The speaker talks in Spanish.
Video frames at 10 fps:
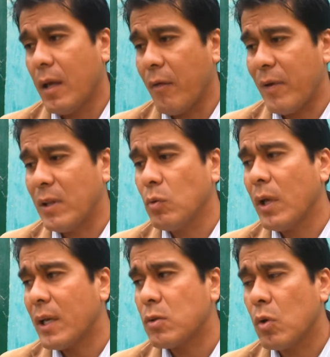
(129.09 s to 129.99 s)
que frente a
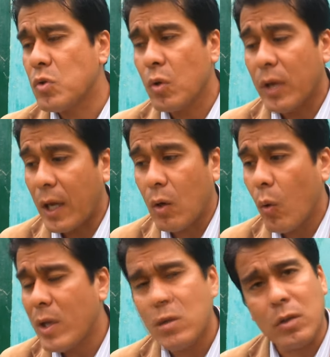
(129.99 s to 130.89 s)
una resolución que,
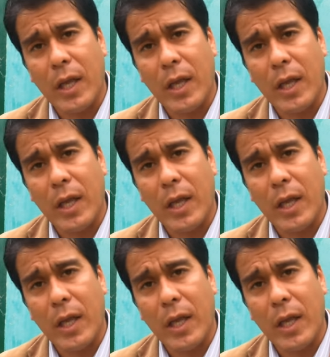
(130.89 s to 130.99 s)
no es,